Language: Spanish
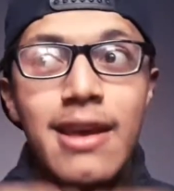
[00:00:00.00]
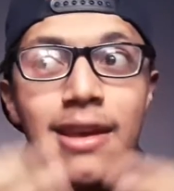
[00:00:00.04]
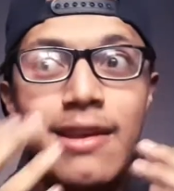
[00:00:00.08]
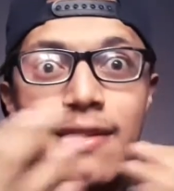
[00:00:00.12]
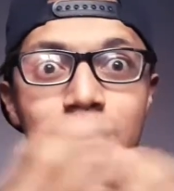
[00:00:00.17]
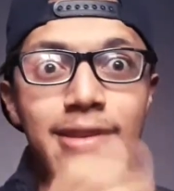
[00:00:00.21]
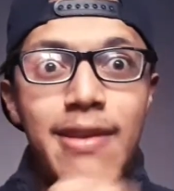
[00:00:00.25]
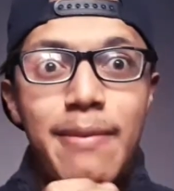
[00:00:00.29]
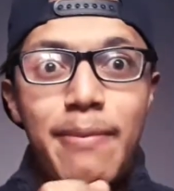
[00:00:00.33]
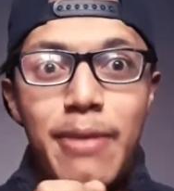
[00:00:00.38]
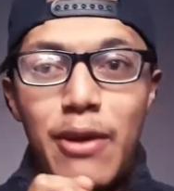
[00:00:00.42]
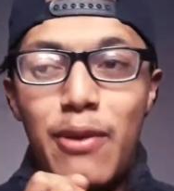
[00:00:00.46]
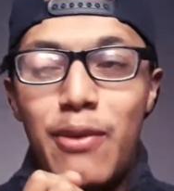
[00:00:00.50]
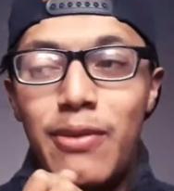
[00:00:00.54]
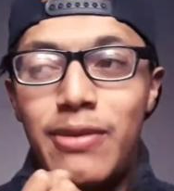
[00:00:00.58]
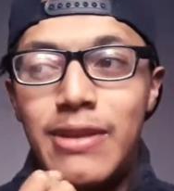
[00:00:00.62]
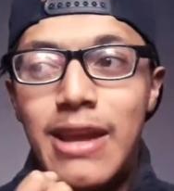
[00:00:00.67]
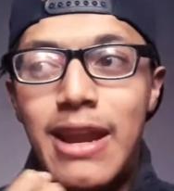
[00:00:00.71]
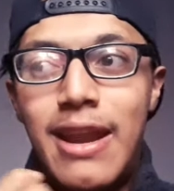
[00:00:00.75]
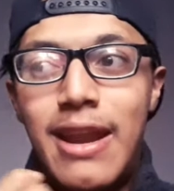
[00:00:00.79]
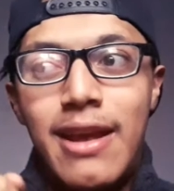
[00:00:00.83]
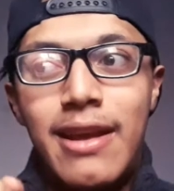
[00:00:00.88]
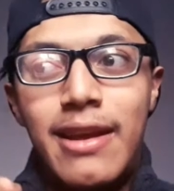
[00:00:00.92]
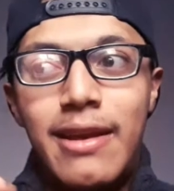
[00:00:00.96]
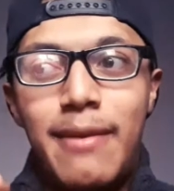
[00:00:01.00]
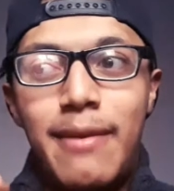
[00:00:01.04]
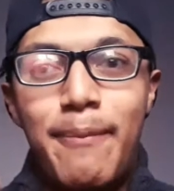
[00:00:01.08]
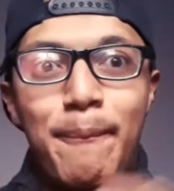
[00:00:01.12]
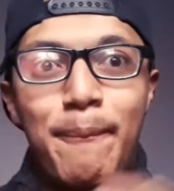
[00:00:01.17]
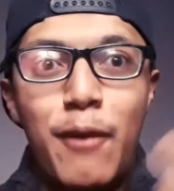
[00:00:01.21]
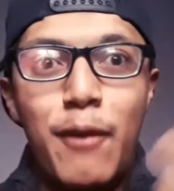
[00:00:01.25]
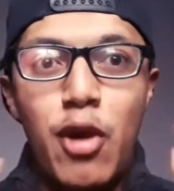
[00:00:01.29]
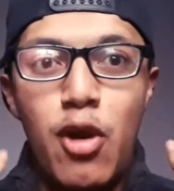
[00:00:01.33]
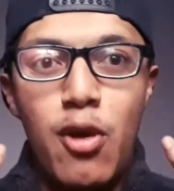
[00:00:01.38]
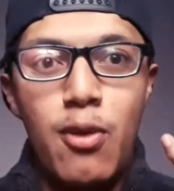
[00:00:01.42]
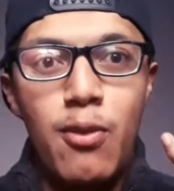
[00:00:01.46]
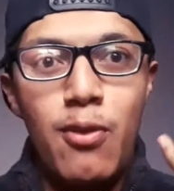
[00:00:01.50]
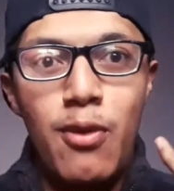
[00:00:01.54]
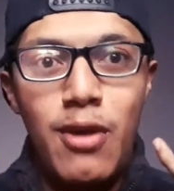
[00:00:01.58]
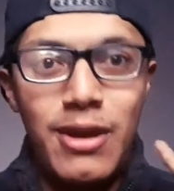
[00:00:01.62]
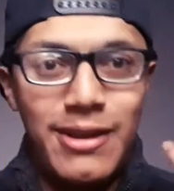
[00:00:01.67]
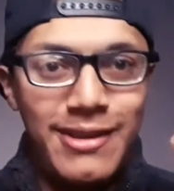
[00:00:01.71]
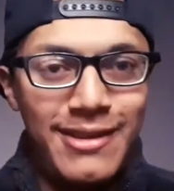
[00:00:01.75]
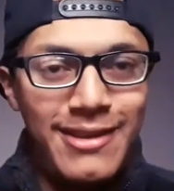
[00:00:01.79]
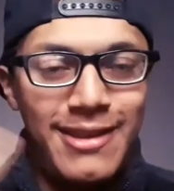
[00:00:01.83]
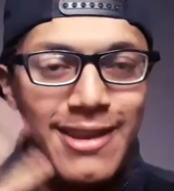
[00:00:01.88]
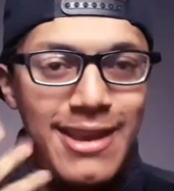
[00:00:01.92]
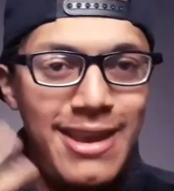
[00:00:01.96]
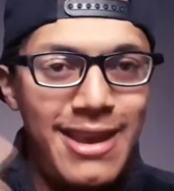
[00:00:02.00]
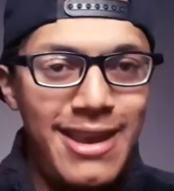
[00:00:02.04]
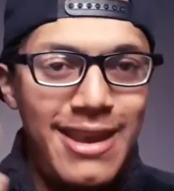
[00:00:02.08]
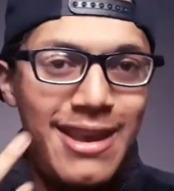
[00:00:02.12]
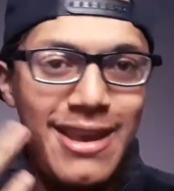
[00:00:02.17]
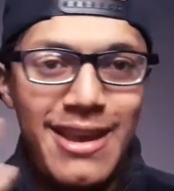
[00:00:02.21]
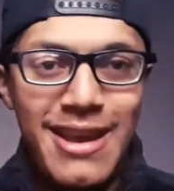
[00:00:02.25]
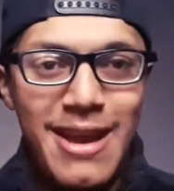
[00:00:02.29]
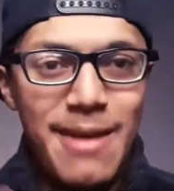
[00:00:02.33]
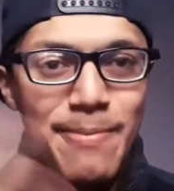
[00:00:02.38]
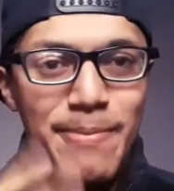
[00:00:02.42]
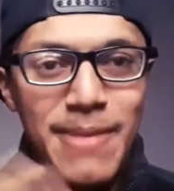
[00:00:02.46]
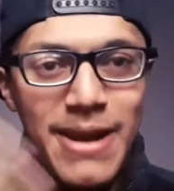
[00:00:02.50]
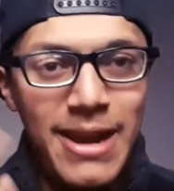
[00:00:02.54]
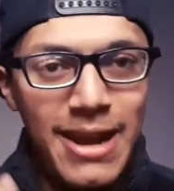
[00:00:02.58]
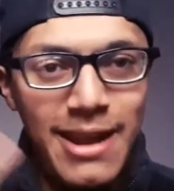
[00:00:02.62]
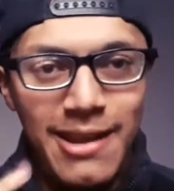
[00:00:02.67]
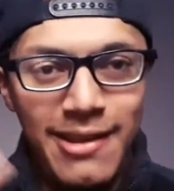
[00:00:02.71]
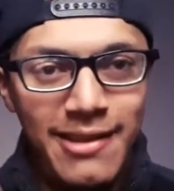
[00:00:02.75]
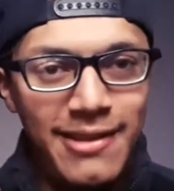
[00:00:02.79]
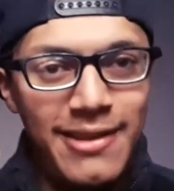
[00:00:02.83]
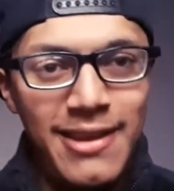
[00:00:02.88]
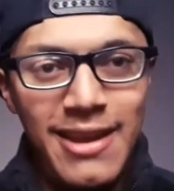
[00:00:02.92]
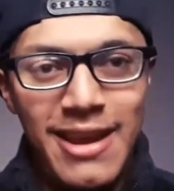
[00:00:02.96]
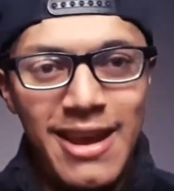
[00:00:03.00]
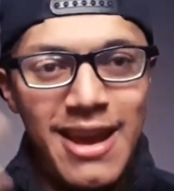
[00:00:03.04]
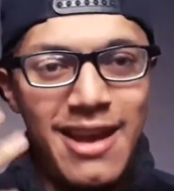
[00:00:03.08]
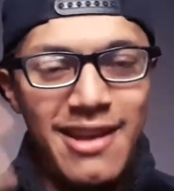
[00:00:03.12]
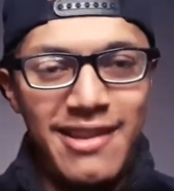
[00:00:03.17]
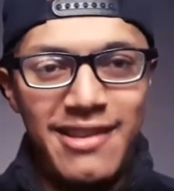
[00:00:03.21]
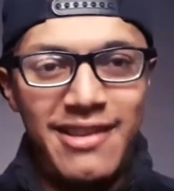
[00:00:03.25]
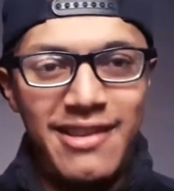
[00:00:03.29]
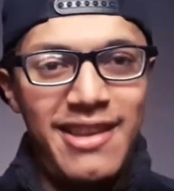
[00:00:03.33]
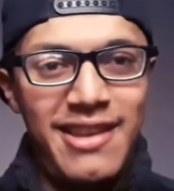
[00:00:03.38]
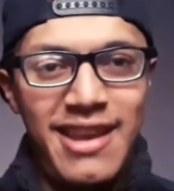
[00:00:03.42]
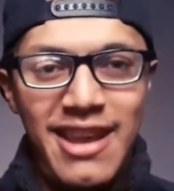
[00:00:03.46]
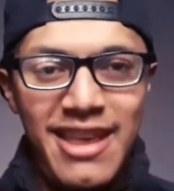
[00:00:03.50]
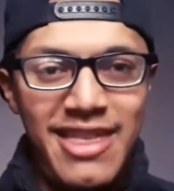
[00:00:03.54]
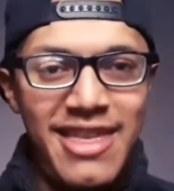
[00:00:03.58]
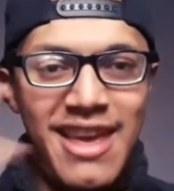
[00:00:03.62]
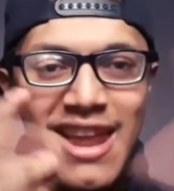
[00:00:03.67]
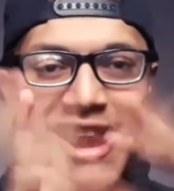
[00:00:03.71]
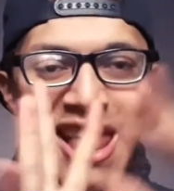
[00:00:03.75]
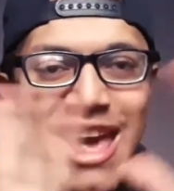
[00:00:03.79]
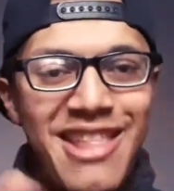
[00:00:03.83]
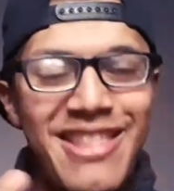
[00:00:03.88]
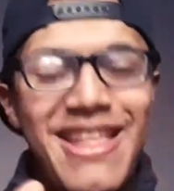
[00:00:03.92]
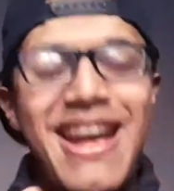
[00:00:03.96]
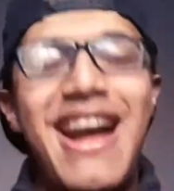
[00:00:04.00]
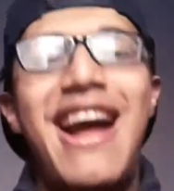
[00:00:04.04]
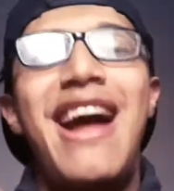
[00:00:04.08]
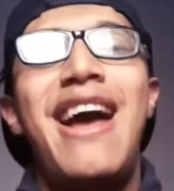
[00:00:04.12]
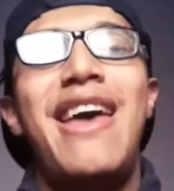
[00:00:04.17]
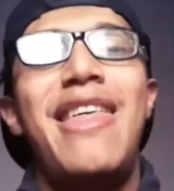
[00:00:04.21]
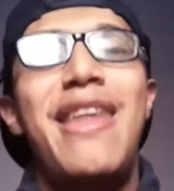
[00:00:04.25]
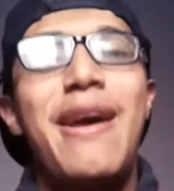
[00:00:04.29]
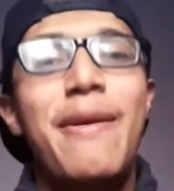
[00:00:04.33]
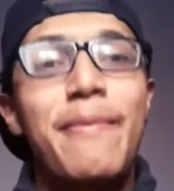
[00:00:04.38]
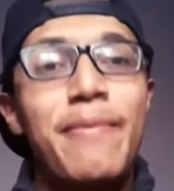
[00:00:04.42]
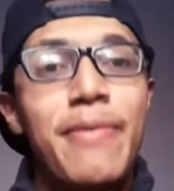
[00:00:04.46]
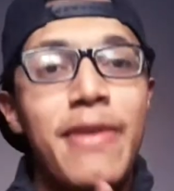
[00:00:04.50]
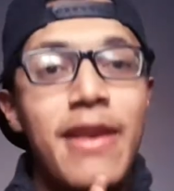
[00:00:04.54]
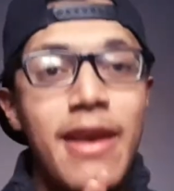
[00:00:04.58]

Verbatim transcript: Se preguntarán cómo así aparecí así de la nada